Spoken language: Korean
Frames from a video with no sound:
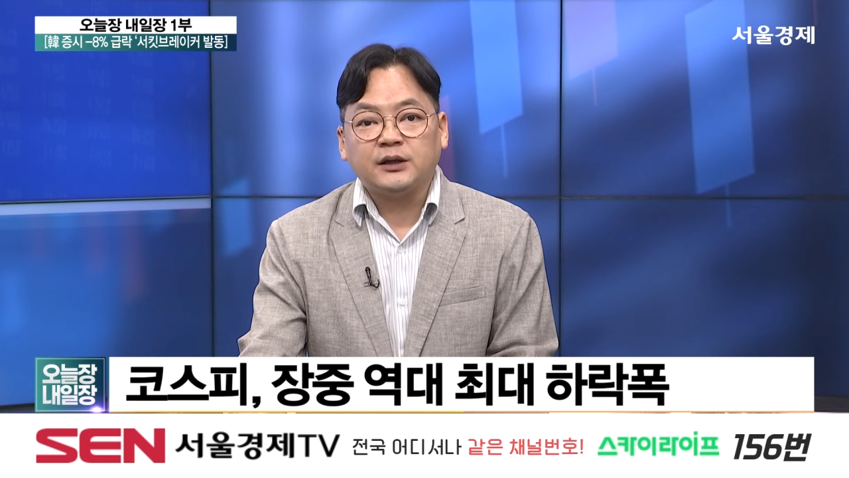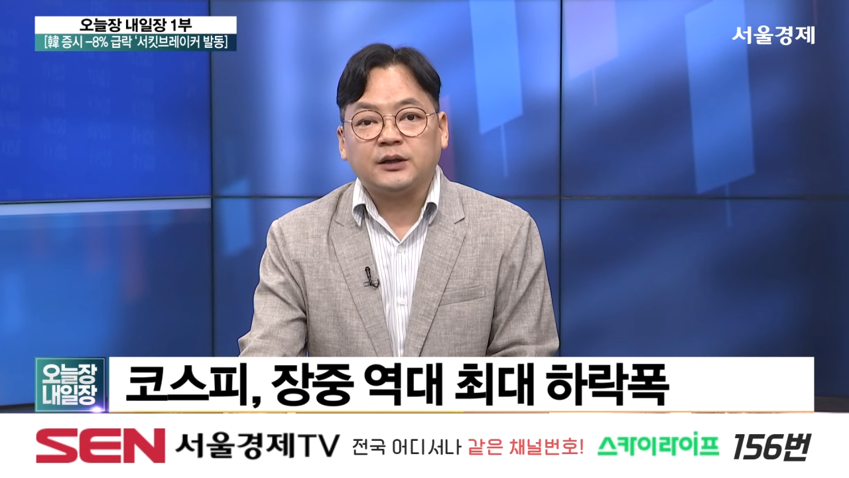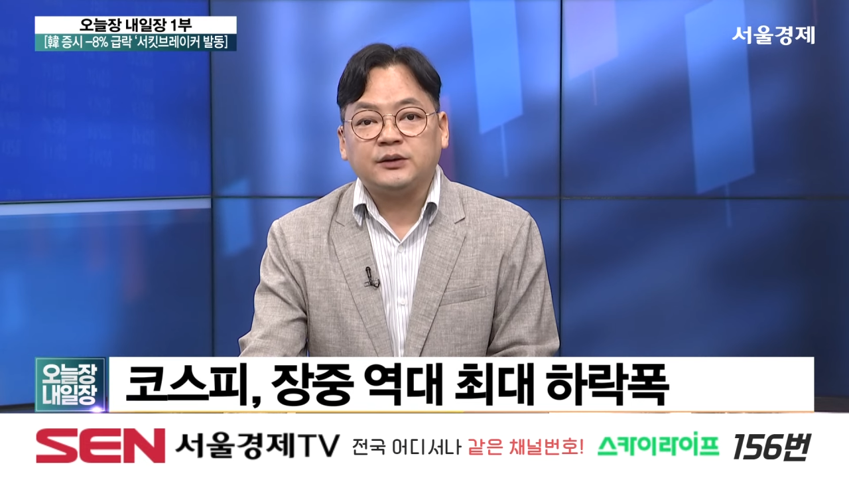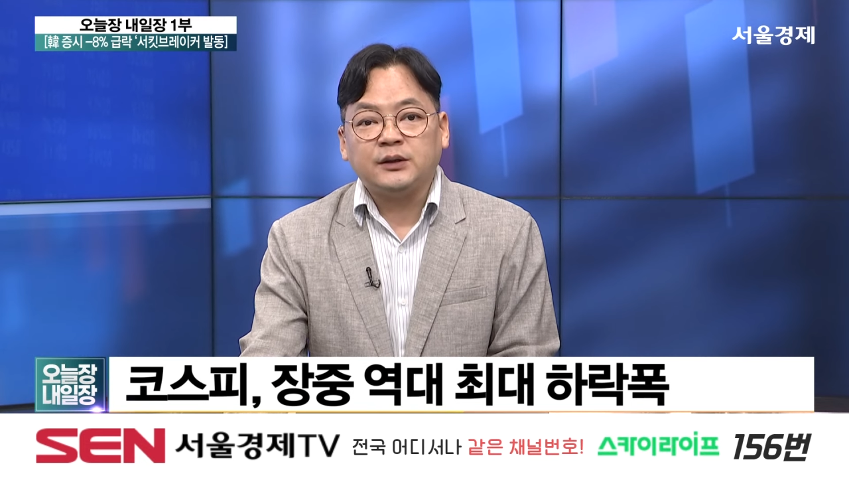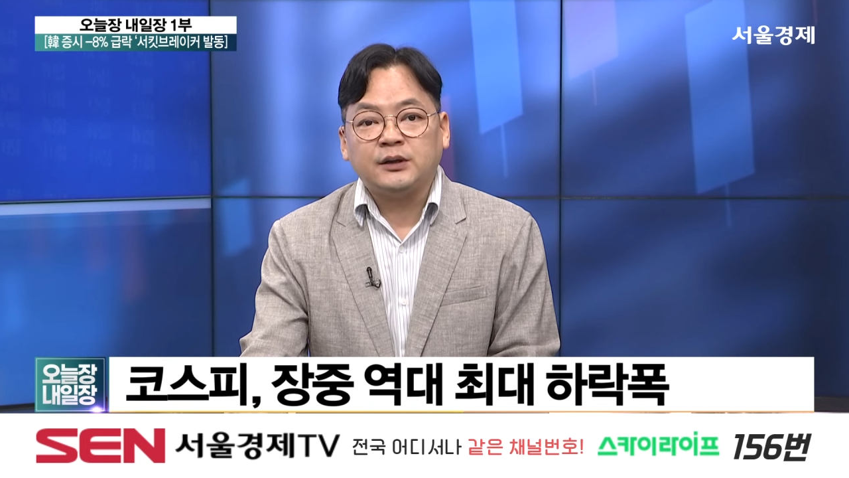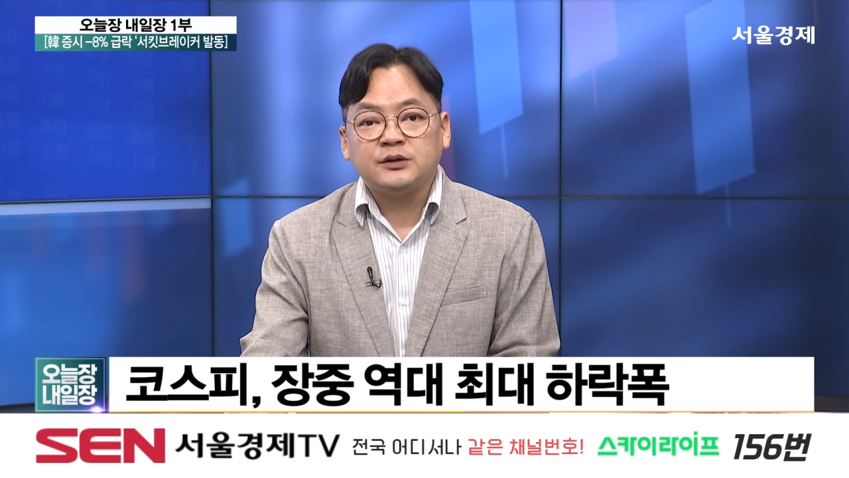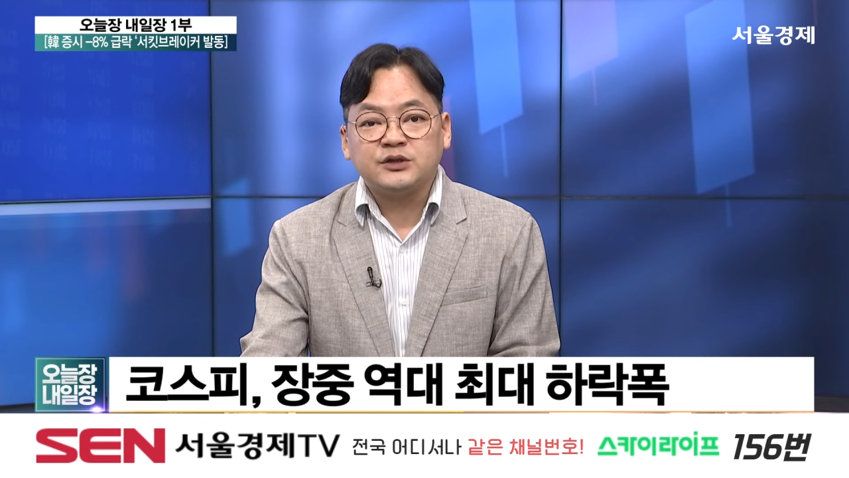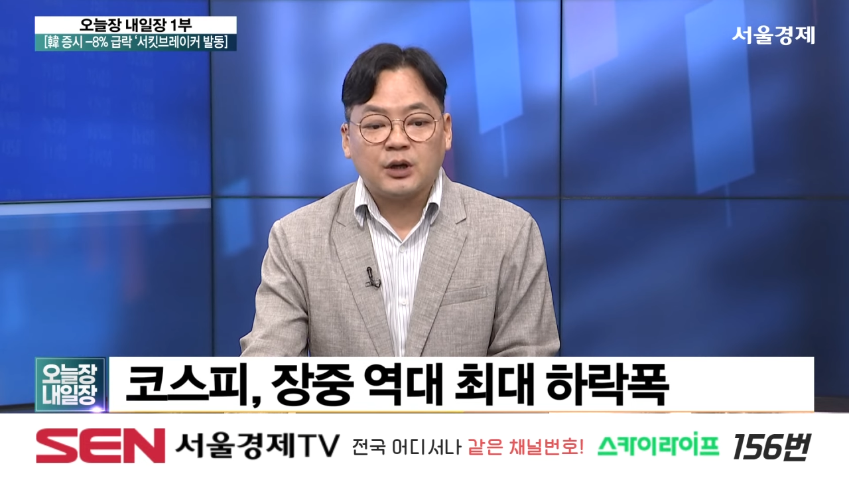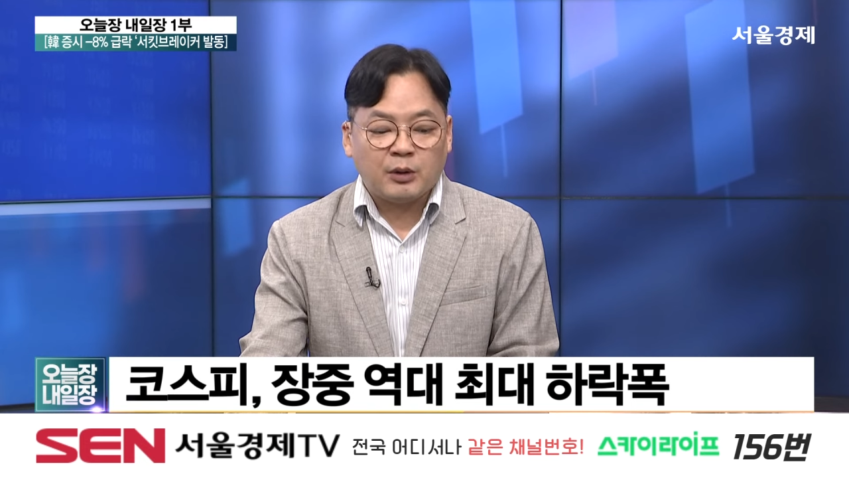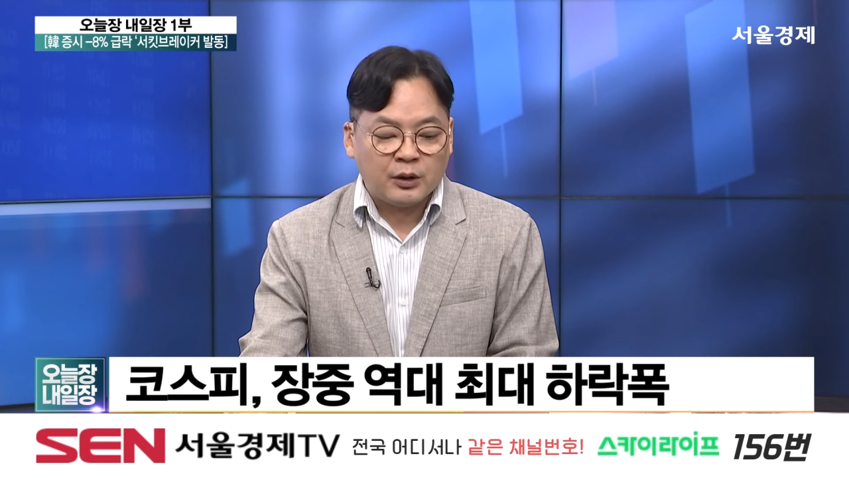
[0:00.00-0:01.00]

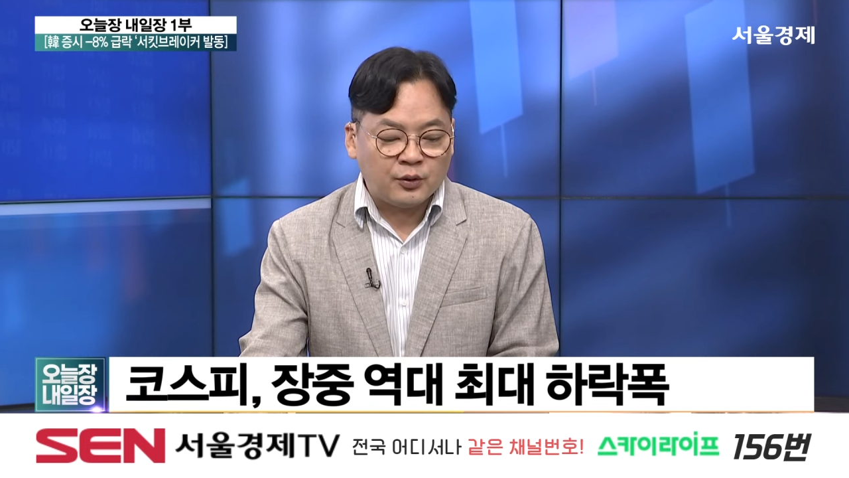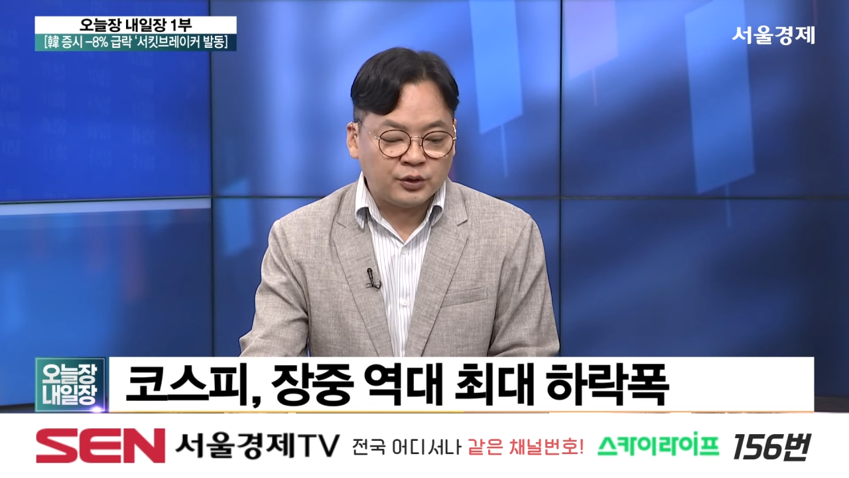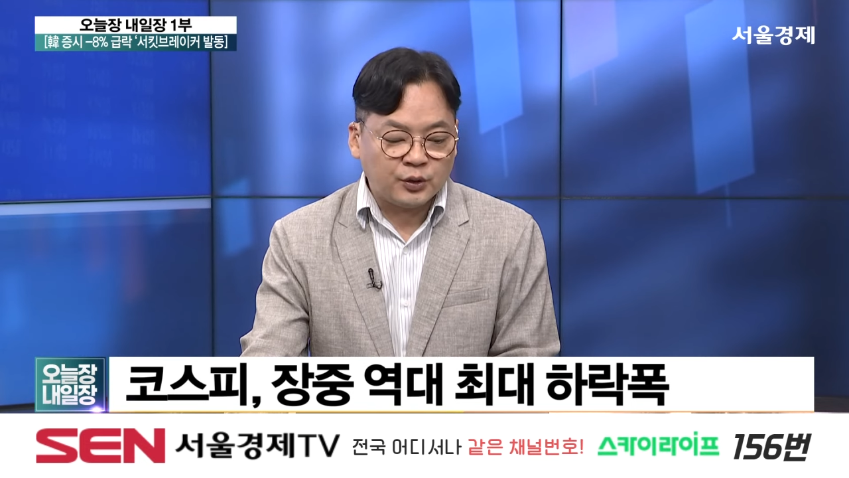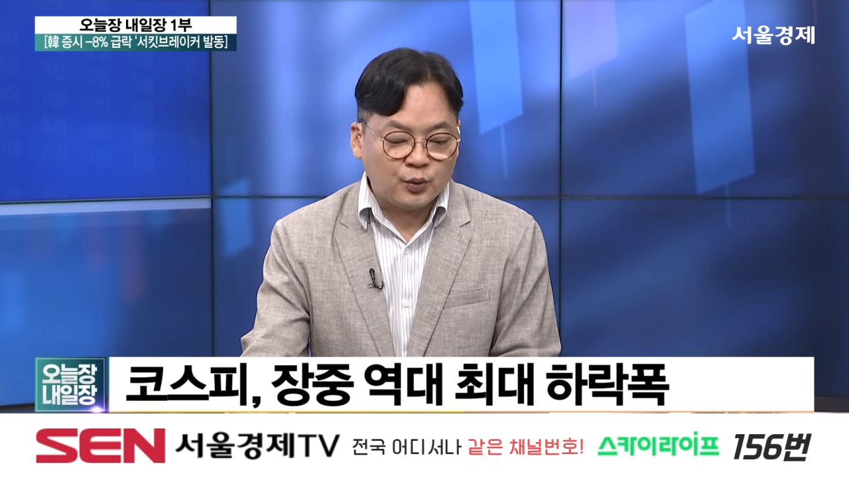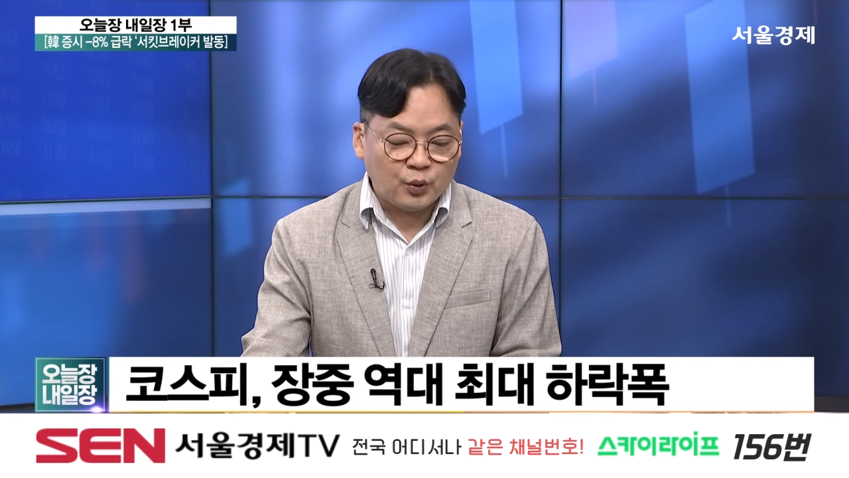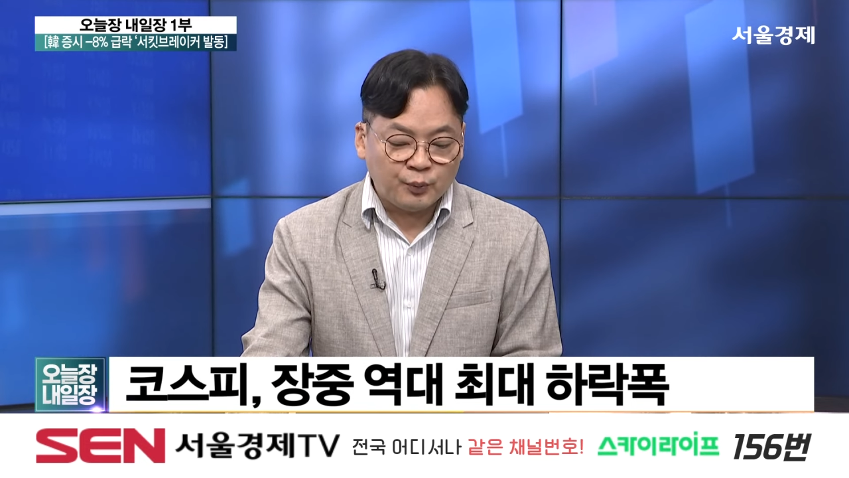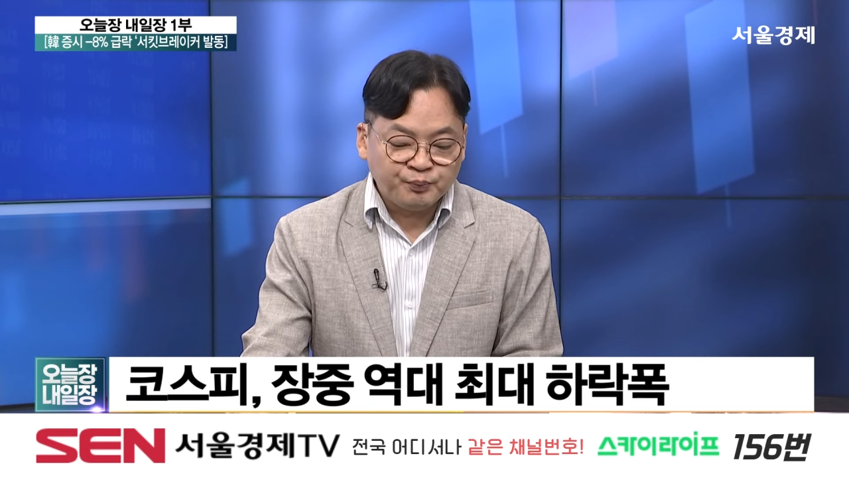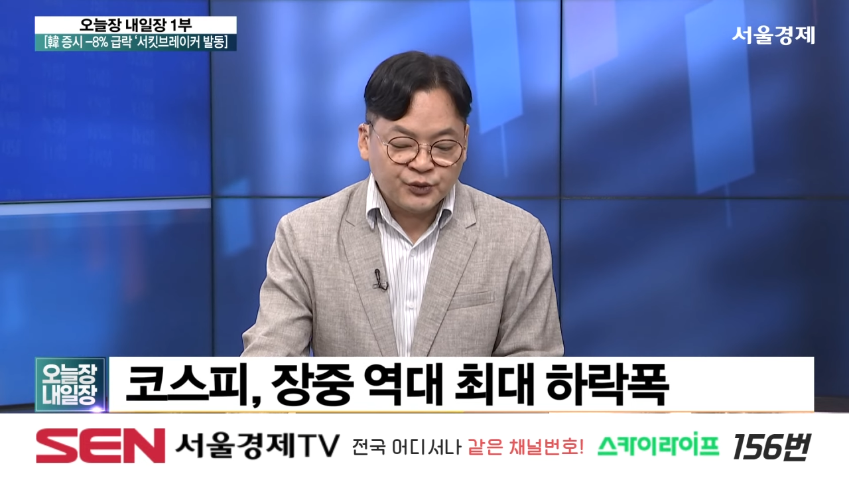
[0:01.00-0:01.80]
나타나는지가 관건이고